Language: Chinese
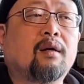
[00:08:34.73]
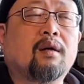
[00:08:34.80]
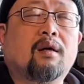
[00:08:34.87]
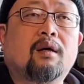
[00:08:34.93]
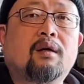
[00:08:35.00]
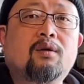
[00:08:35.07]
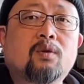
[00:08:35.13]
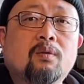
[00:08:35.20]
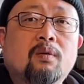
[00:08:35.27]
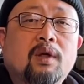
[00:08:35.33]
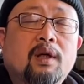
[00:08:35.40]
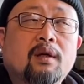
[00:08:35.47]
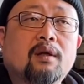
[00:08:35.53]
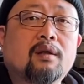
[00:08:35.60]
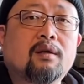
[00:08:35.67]
而中国
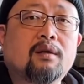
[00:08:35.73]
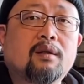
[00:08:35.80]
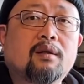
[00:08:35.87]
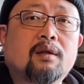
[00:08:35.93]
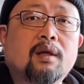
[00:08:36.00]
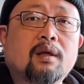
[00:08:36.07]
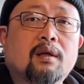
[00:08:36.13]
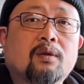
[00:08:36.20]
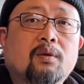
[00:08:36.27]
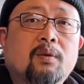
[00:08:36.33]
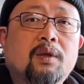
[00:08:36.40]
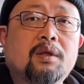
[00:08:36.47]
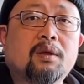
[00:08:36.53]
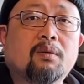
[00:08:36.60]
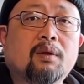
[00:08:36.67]
这个这个退
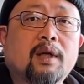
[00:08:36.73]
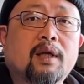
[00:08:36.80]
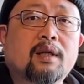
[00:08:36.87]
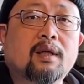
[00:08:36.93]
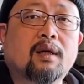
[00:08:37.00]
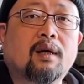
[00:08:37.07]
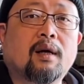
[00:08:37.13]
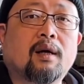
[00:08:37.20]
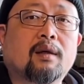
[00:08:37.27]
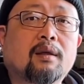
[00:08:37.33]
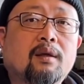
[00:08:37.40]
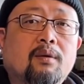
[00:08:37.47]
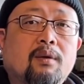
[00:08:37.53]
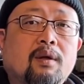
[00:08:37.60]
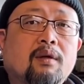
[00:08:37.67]
休这事儿啊，哈，它
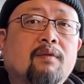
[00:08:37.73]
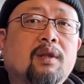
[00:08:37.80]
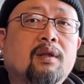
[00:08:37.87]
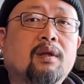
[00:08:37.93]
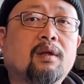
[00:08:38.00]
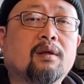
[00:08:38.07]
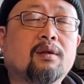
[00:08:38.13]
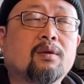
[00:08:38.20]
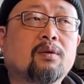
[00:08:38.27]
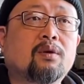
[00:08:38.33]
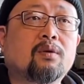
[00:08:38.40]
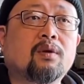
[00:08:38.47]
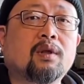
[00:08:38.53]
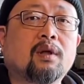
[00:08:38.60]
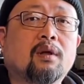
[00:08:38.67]
有一个问题，就是
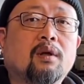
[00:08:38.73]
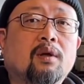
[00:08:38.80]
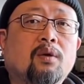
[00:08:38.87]
说呢，